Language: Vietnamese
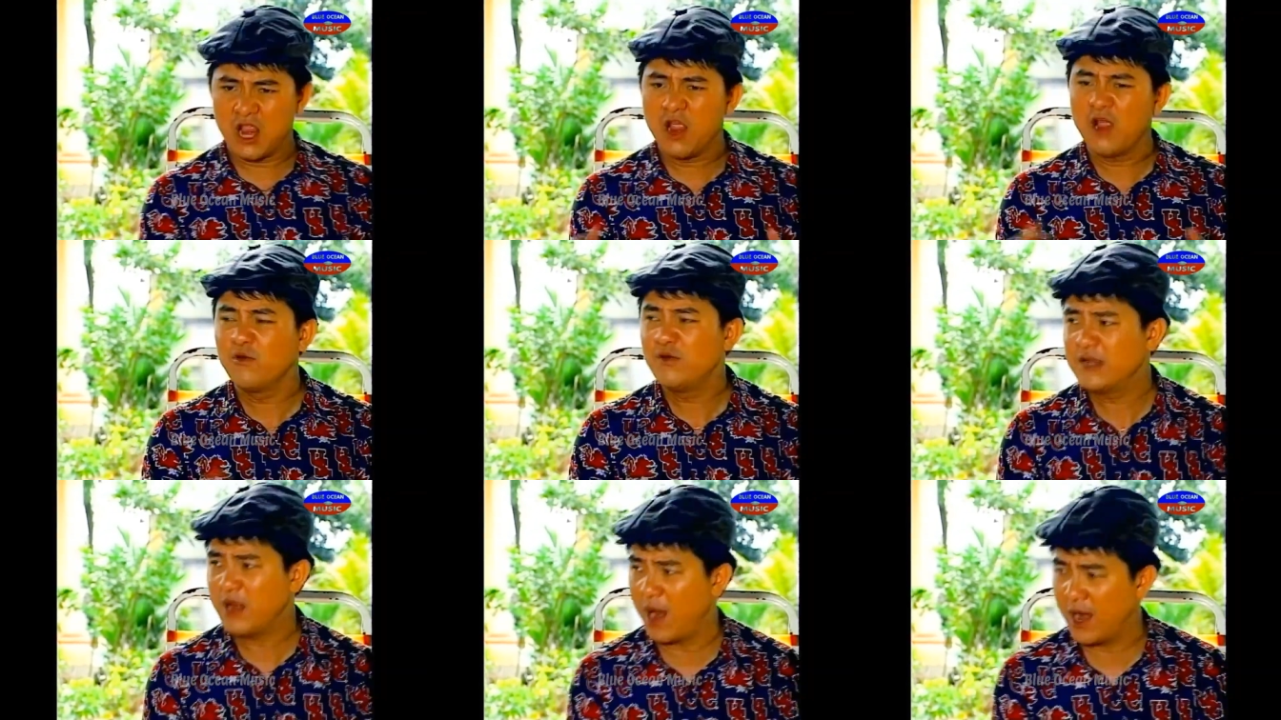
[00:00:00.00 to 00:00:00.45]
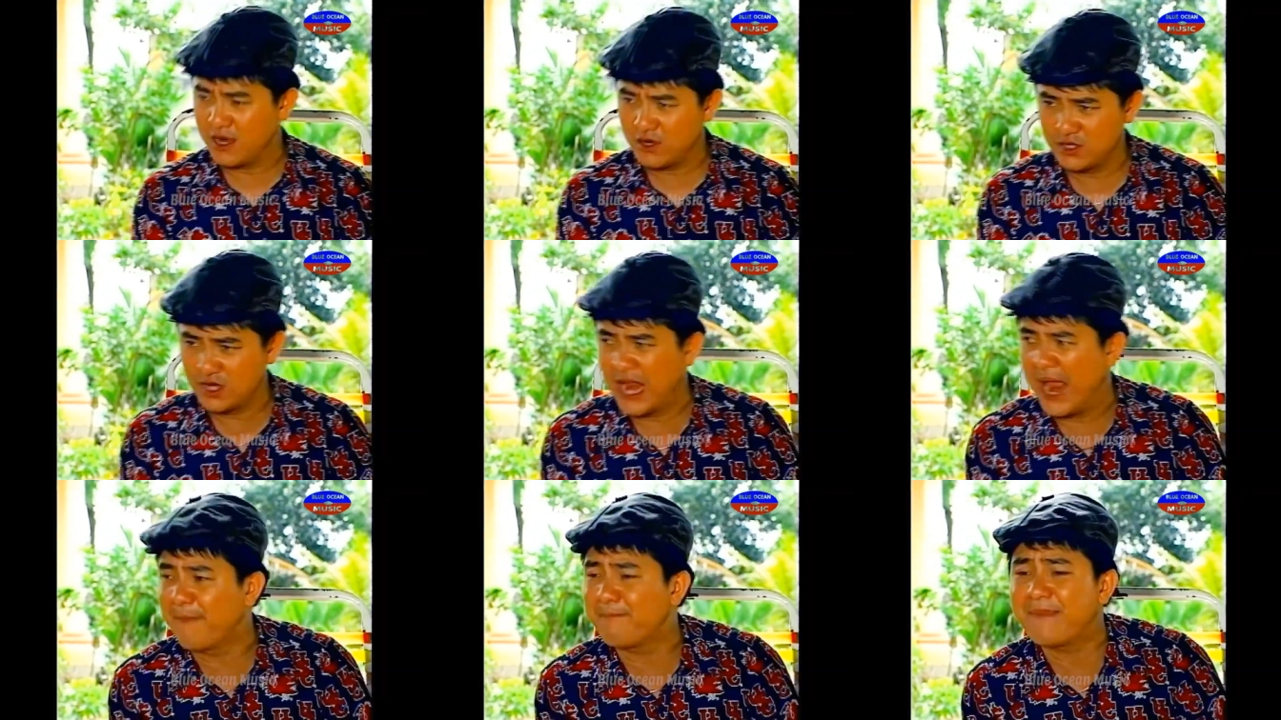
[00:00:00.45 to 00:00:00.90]
đây
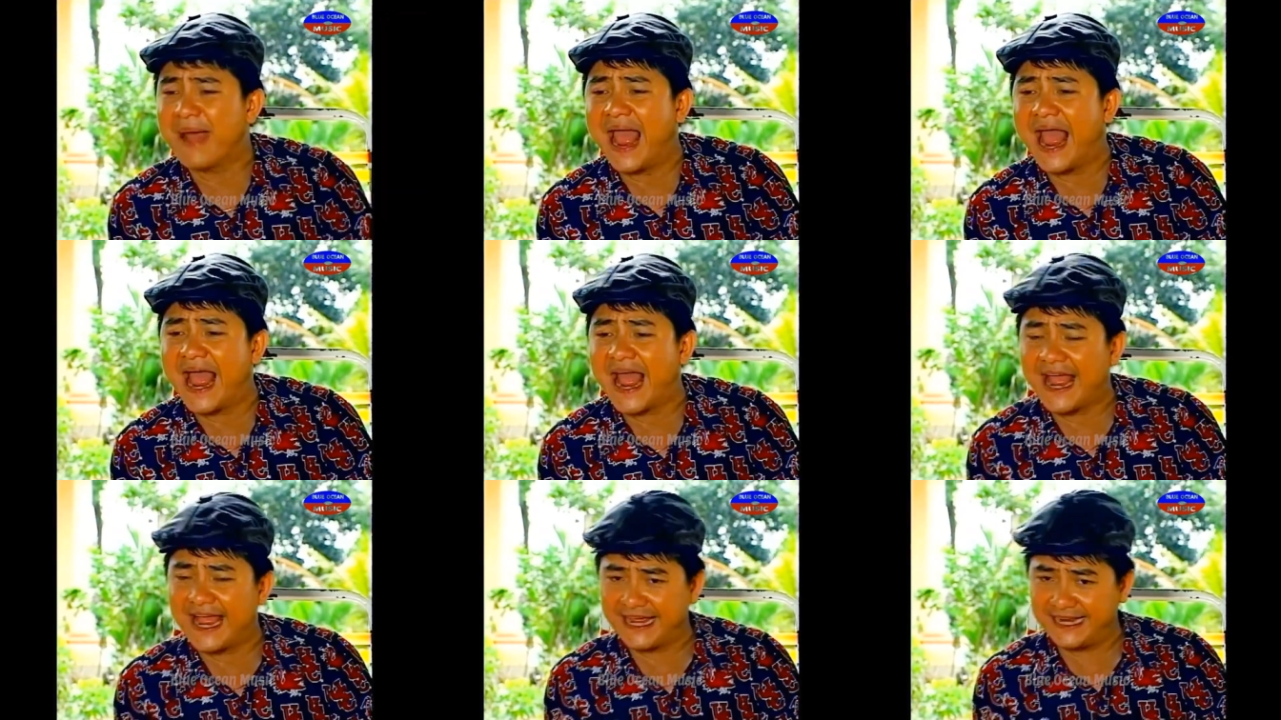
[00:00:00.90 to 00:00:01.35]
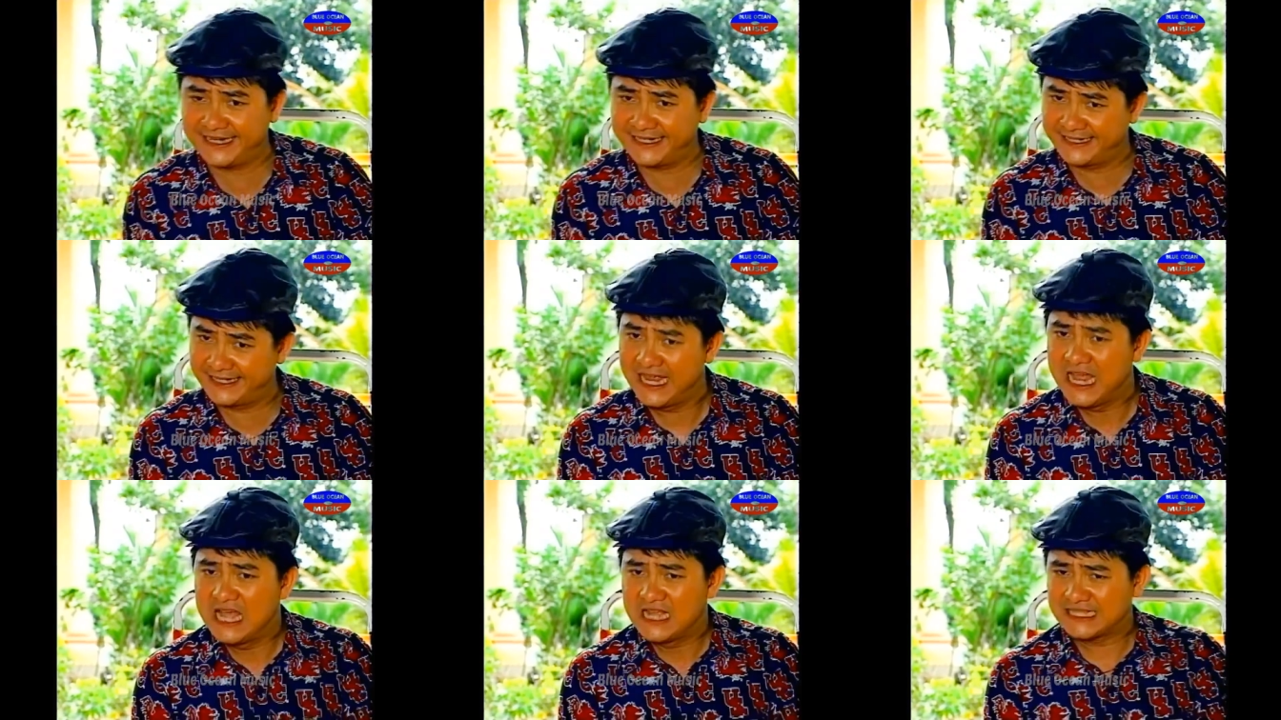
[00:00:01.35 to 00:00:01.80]
đứa tham ăn.
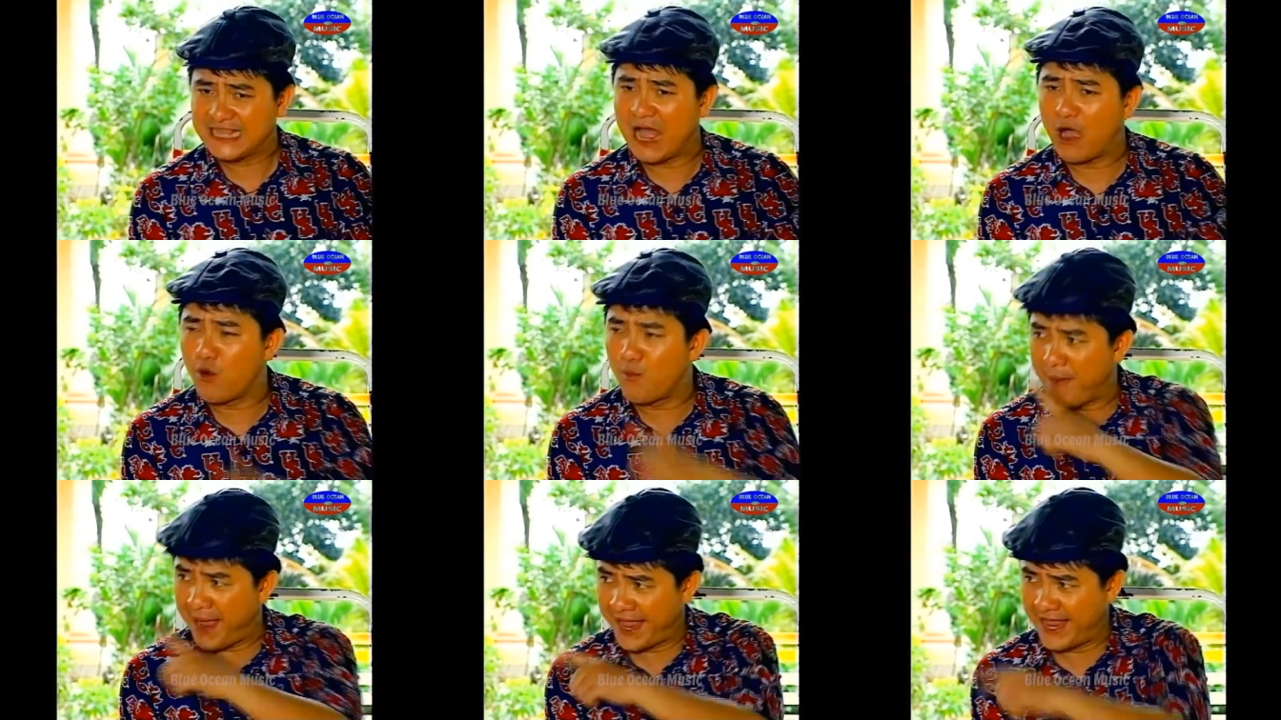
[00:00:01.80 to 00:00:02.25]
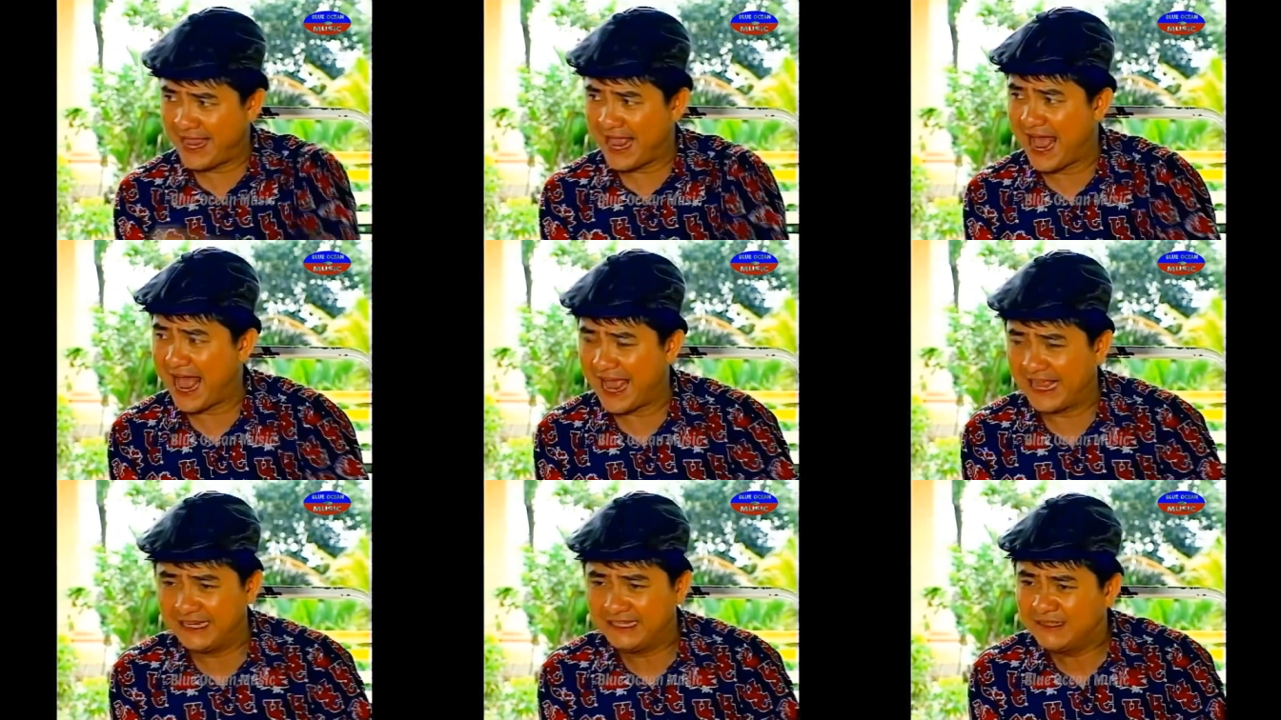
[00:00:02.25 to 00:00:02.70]
Tao
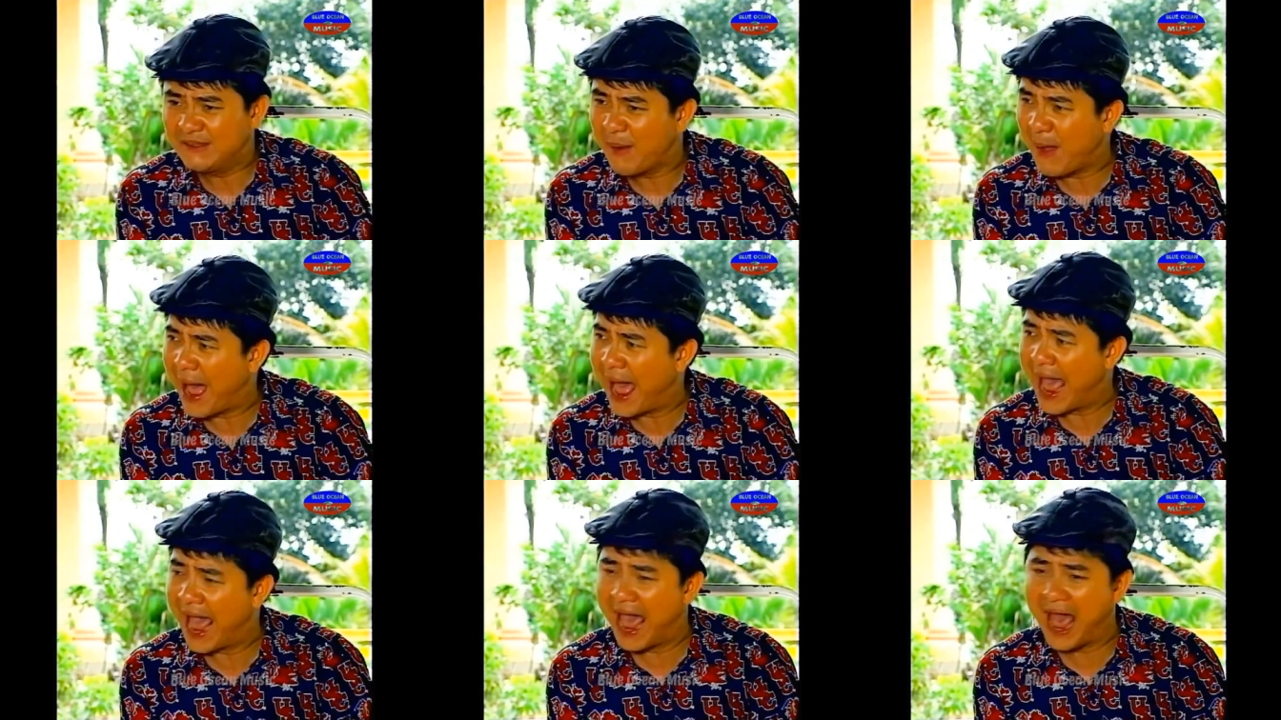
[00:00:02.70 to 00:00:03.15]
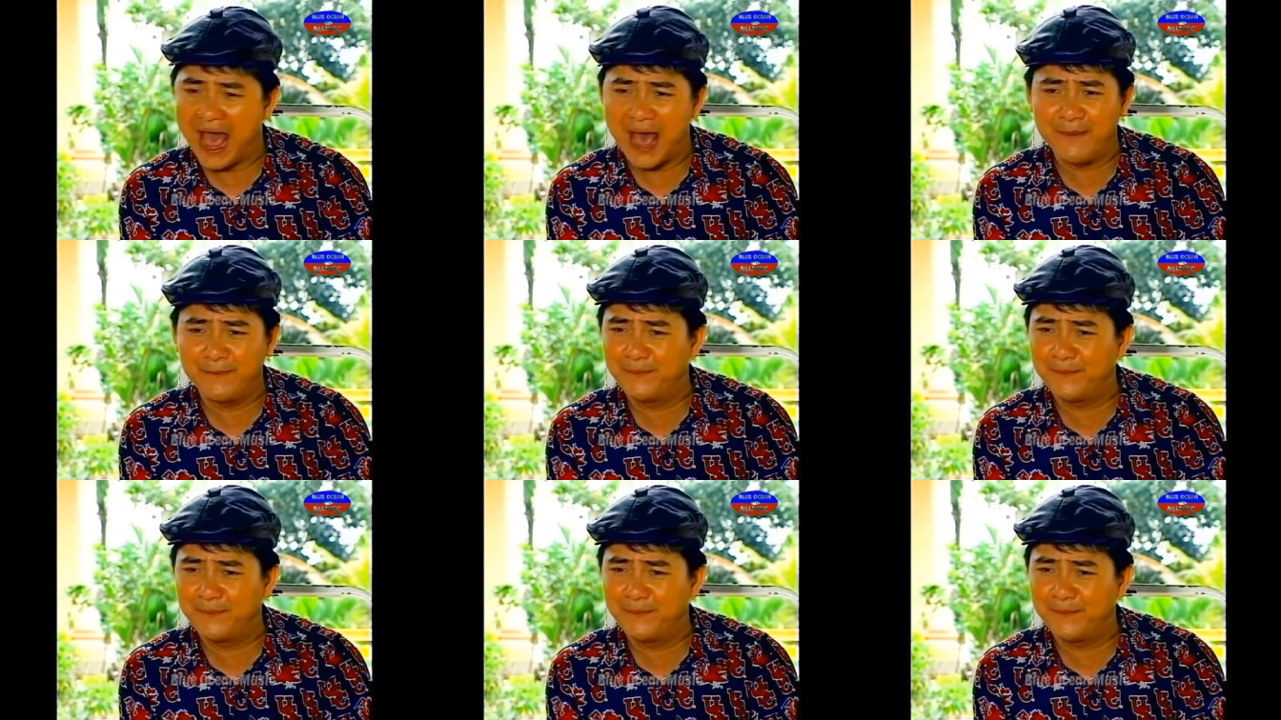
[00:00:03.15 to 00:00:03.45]
mày ăn bám